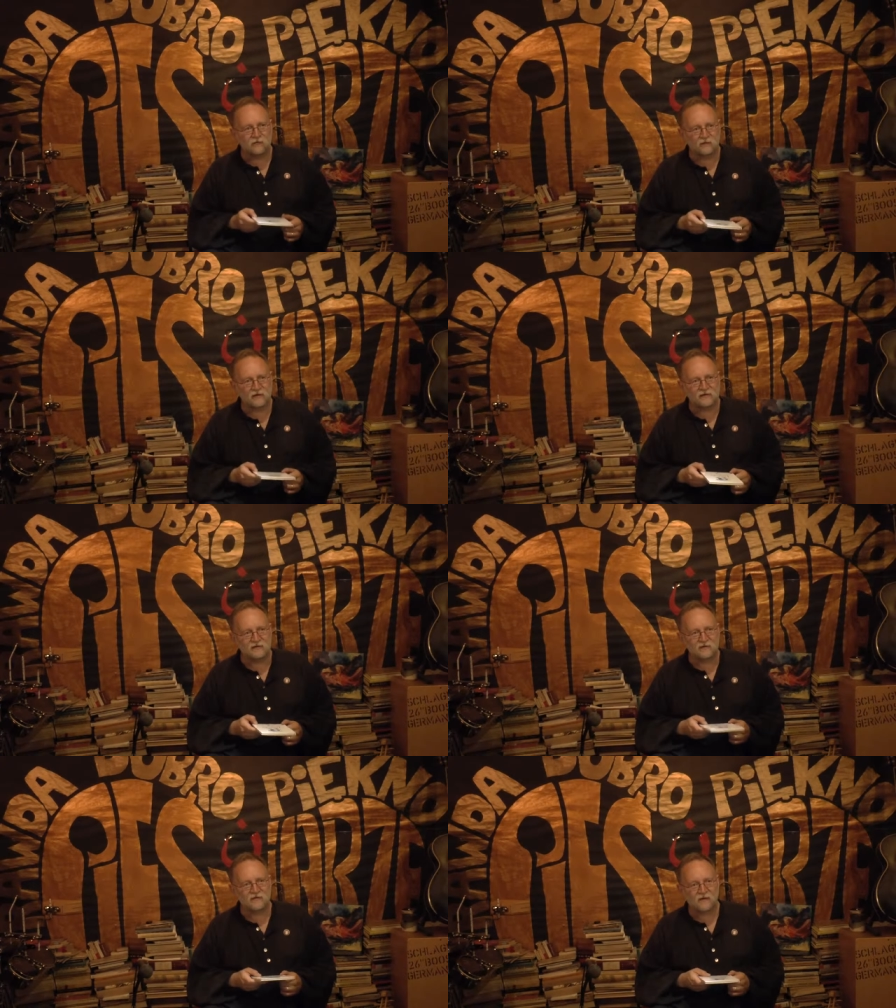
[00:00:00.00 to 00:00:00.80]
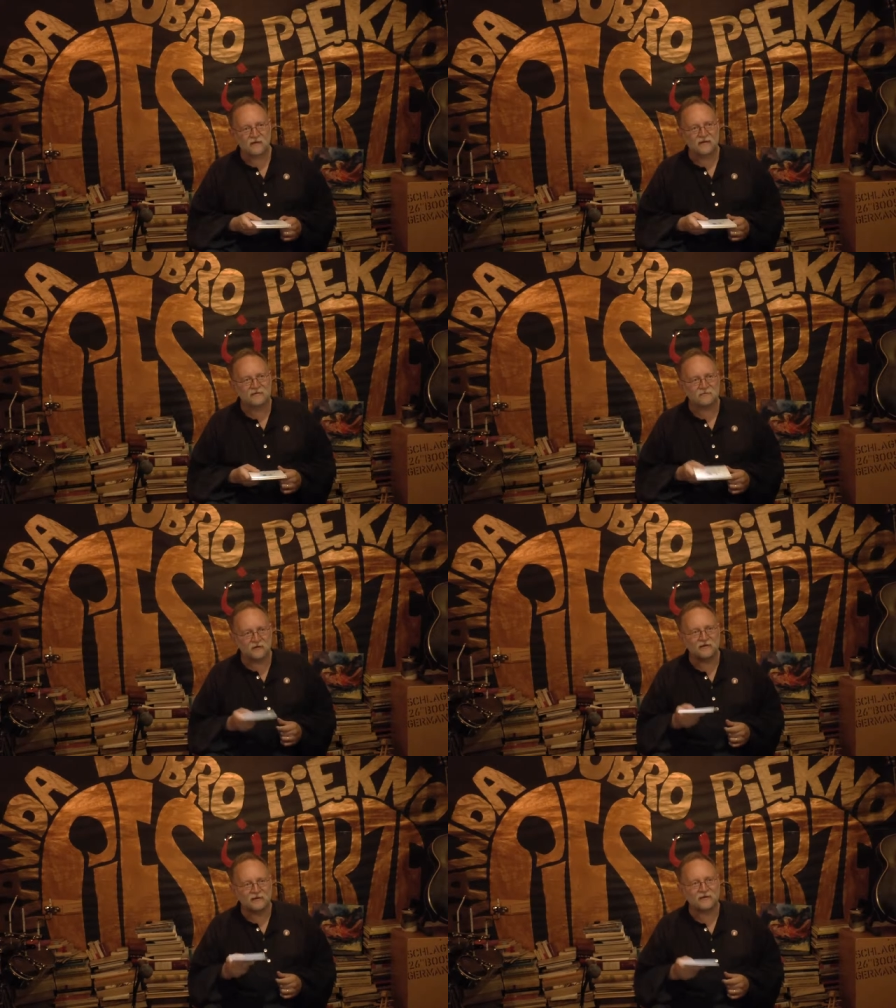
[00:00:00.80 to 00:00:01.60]
XX i XIX.
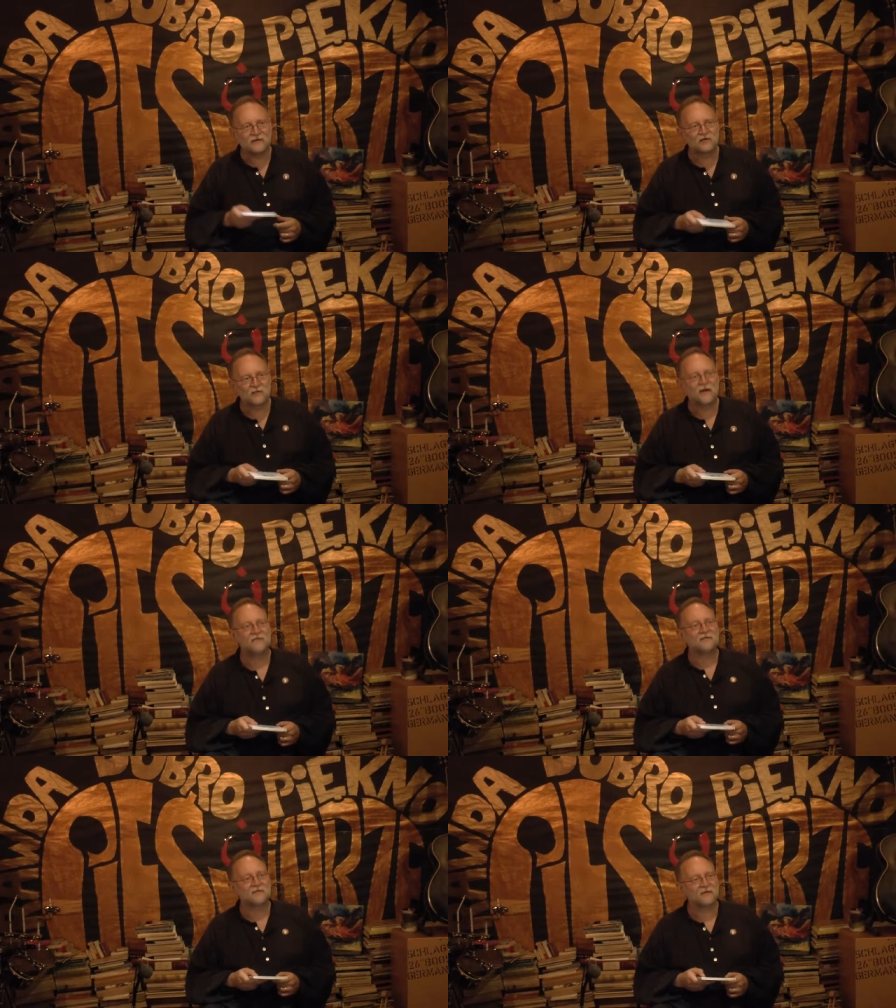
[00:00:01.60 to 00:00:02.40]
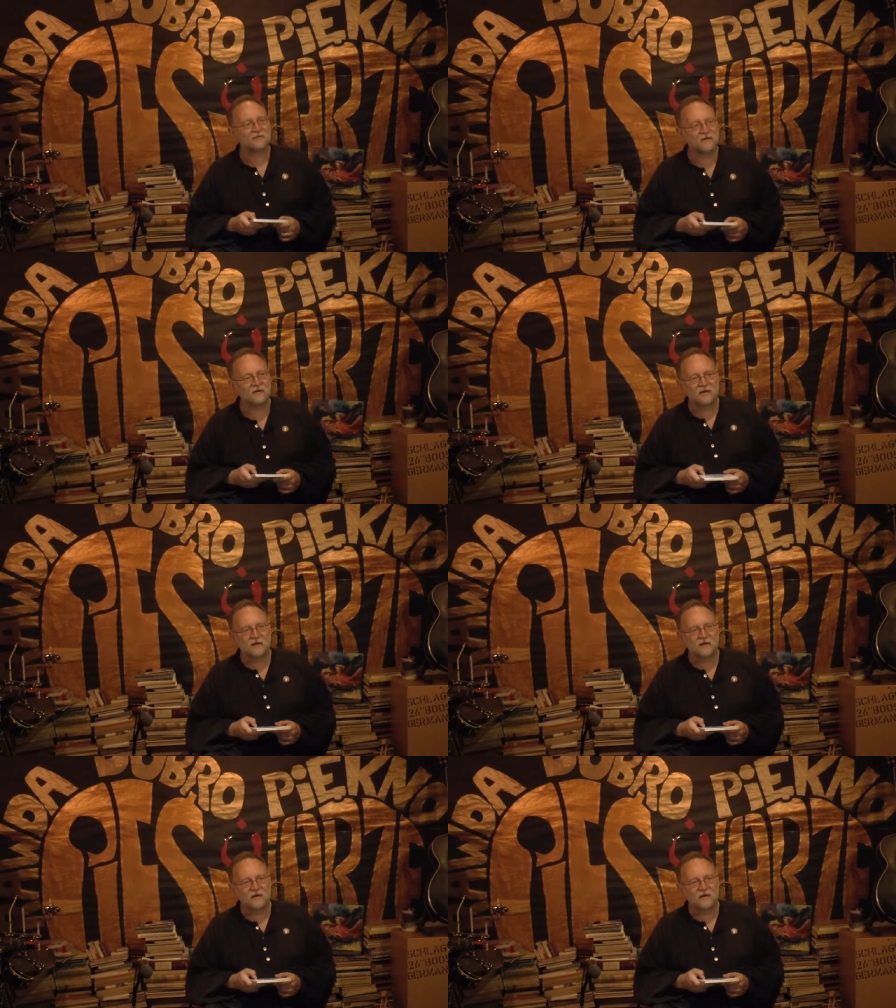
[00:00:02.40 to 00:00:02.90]
Właśnie takiego szubrawca, prawda?